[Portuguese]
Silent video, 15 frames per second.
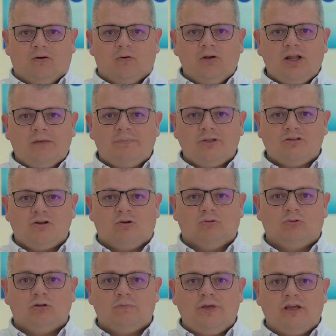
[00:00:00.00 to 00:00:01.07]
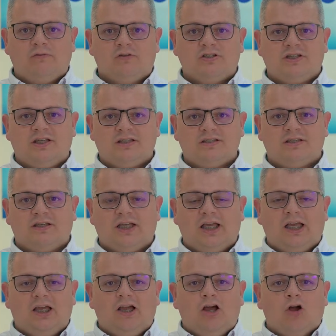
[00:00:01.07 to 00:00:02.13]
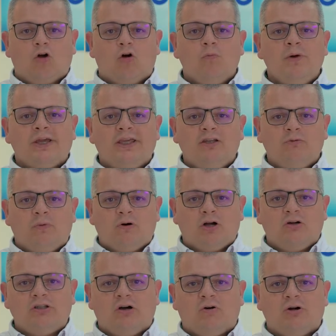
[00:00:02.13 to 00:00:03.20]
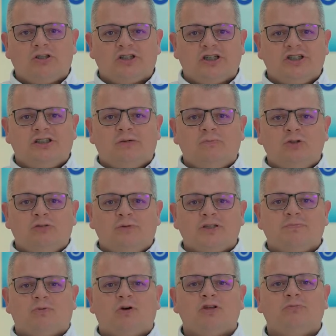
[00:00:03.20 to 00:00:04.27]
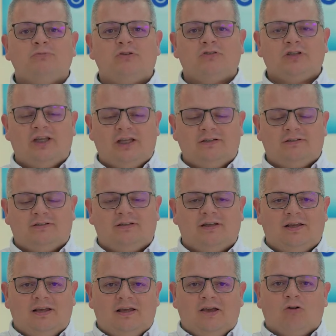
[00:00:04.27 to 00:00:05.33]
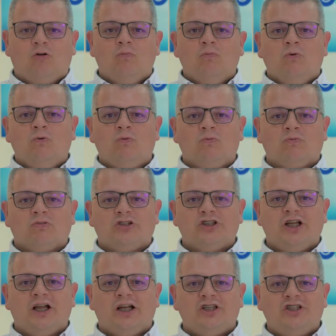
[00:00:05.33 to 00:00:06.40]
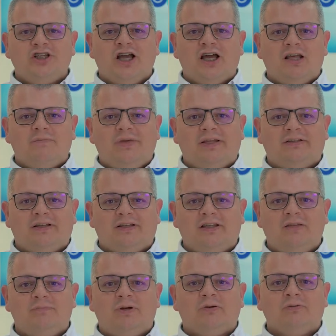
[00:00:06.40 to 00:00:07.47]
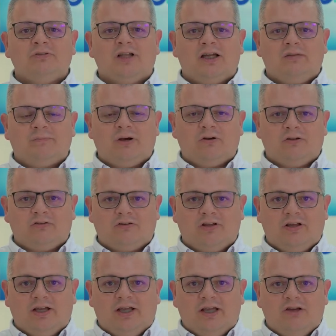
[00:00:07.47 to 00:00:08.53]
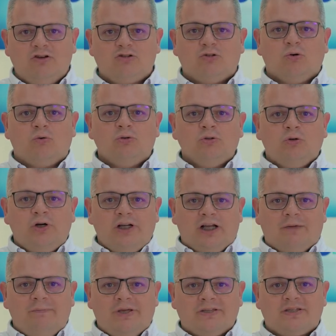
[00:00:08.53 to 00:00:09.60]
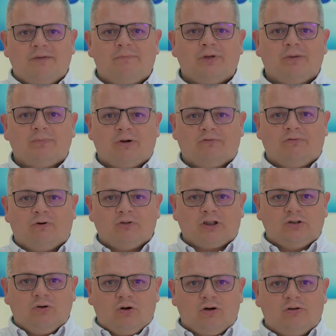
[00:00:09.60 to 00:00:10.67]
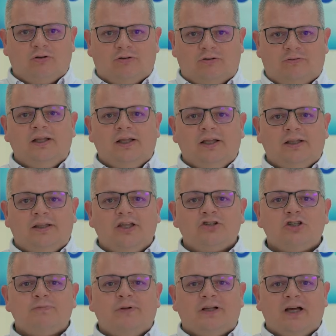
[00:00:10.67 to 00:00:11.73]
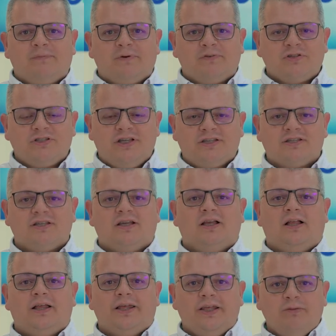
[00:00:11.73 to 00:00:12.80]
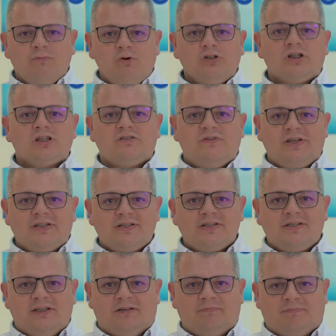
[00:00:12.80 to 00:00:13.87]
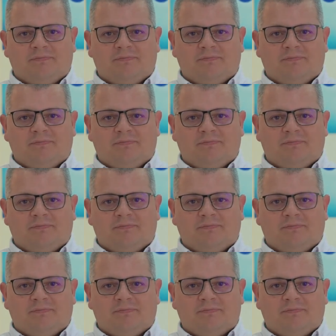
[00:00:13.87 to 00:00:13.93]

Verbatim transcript: Olá pessoal, tudo bem com vocês? Como aqui no balcão da ótica a gente está muito mais próximo dos clientes, é comum chegar diariamente aqui e perguntarem para nós: estou com dor de cabeça, sabe porque é para falta de óculos? Deixa eu explicar para vocês. E muitas vezes sim.